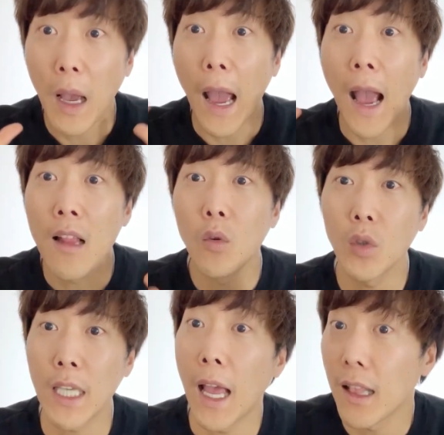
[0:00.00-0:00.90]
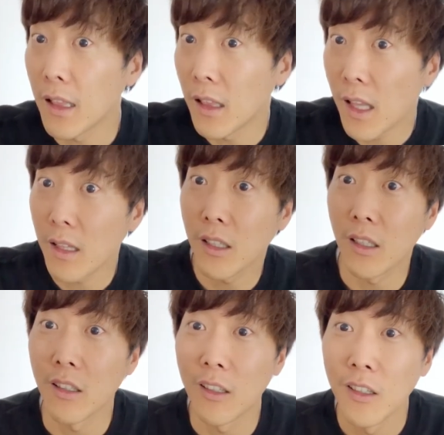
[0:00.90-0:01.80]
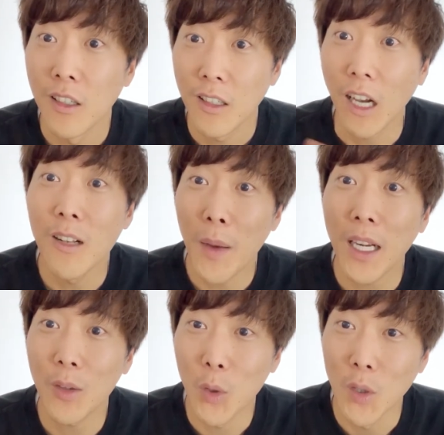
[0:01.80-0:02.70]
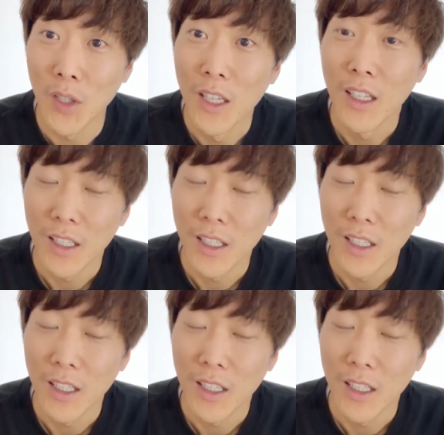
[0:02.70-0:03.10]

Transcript: 좀 알고 잘 그 약을 팔아도